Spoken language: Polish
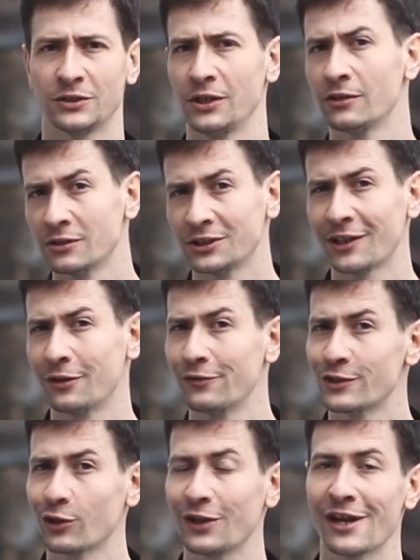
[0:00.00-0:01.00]
jeżeli to jest ziarno
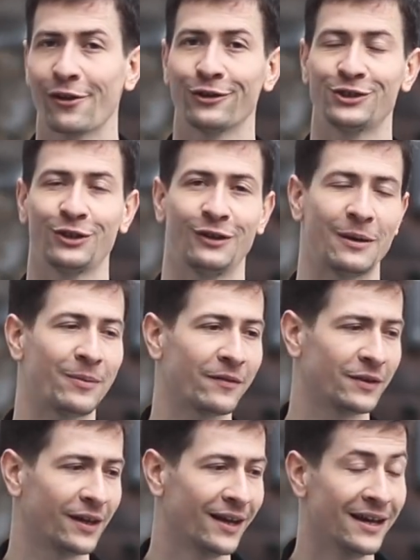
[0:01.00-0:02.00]
wysokiej jakości, to
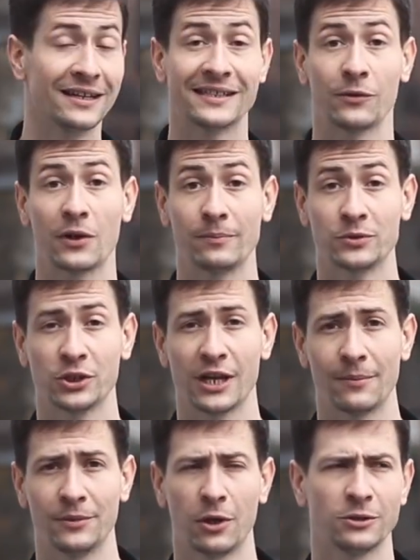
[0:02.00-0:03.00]
naprawdę całkiem
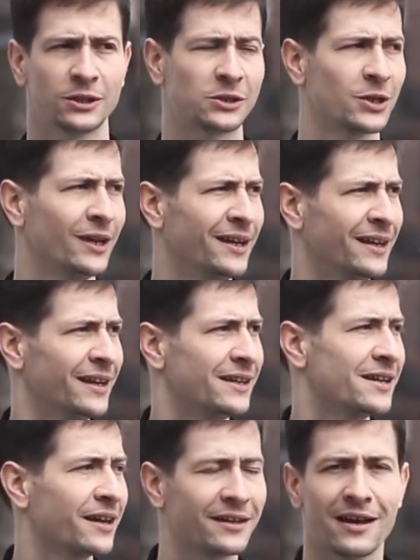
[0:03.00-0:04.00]
przyjemny, chociaż
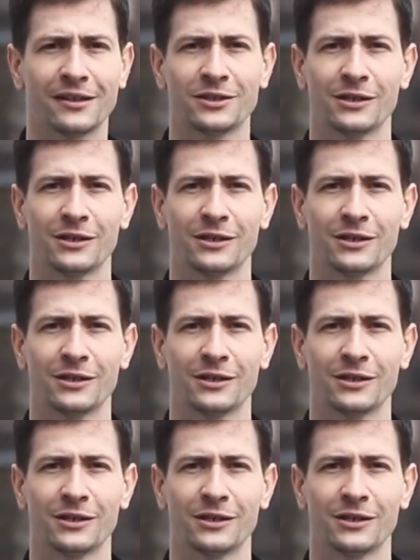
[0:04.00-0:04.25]
jak ja